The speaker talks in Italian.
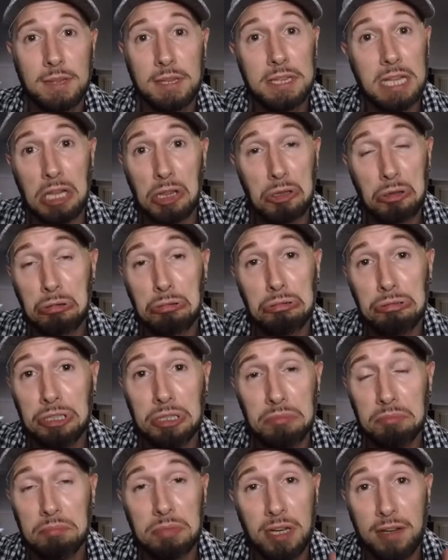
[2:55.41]
Tanto
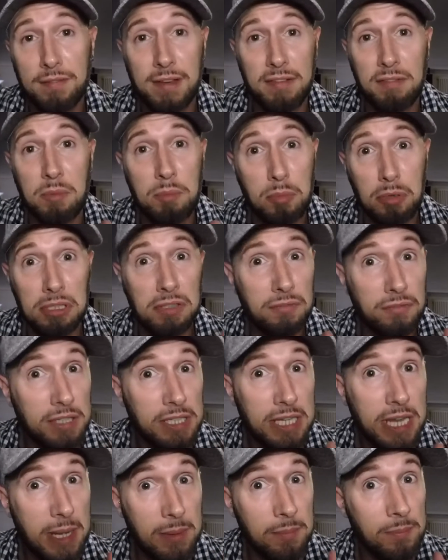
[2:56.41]
così per farvi un po' di
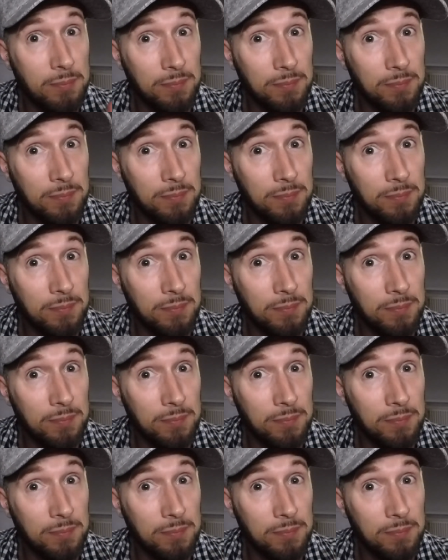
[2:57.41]
invidia.